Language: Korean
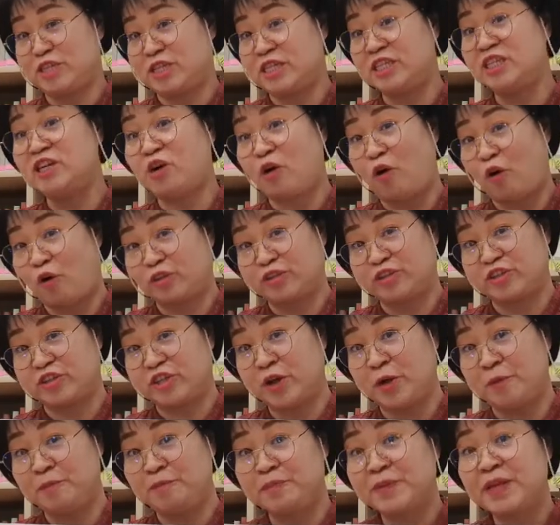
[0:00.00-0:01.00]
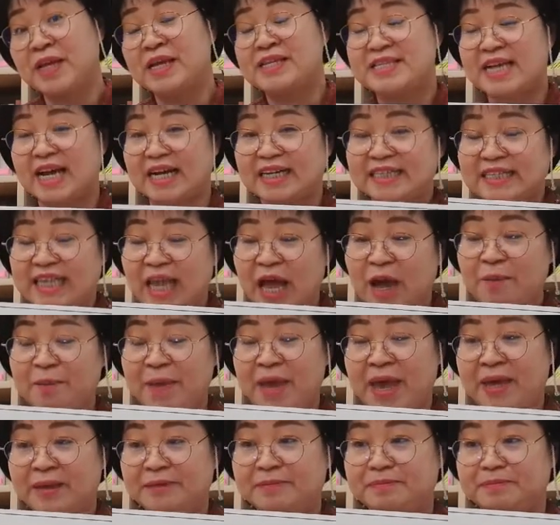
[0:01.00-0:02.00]
있는 거거든요. 자, 그
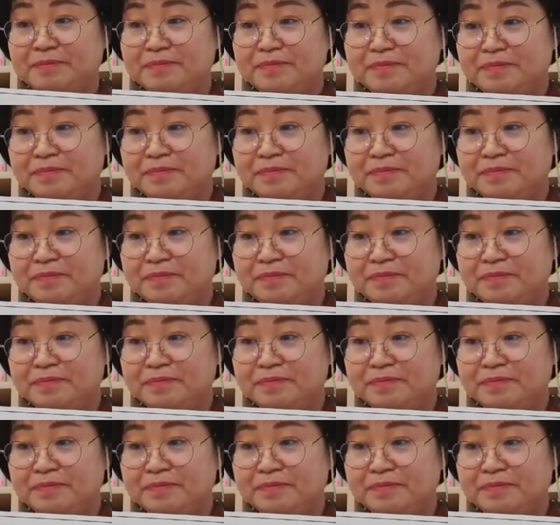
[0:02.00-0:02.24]
다음에